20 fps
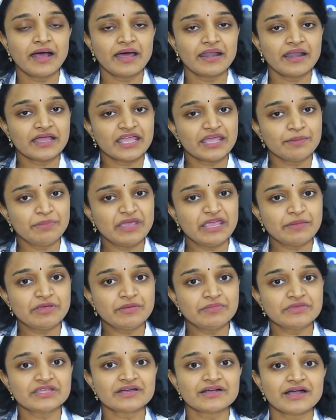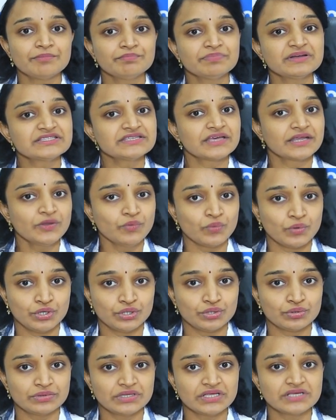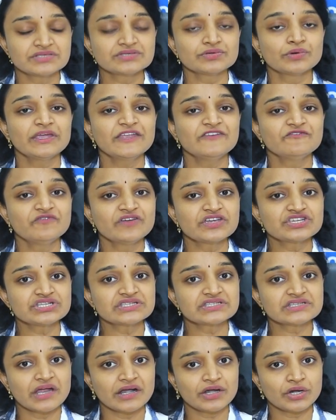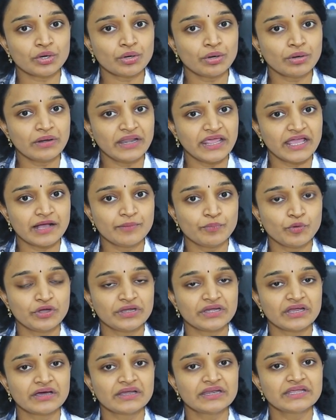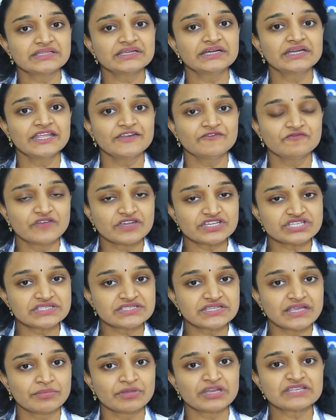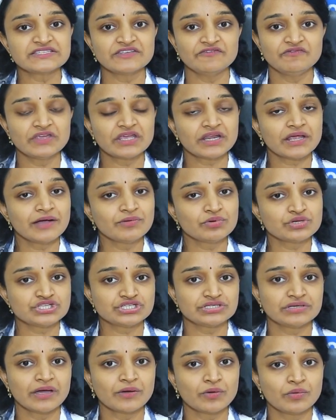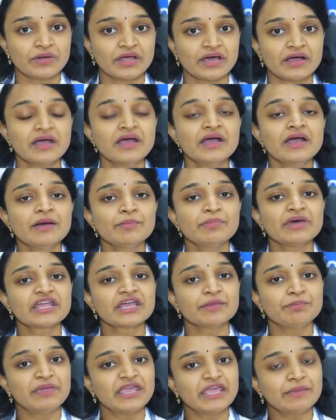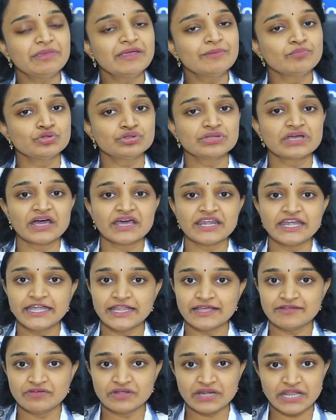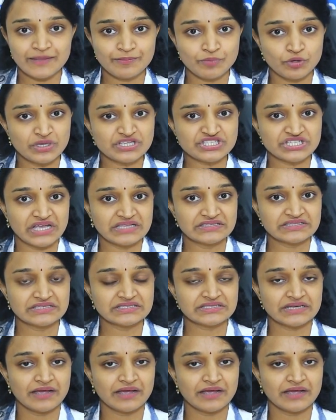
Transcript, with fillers: అలాగే బేబీ మీద కంపల్సరీ ఉంటుంది సో ఇన్ఫెక్షన్స్ కంట్రోల్ లేకపోయినా లేదంటే ఇన్ఫెక్షన్స్ ఏమైనా సివియర్గా వచ్చినా కూడా మనకి బేబీ ముందుగానే డెలివరీ అయిపోయే ఛాన్సెస్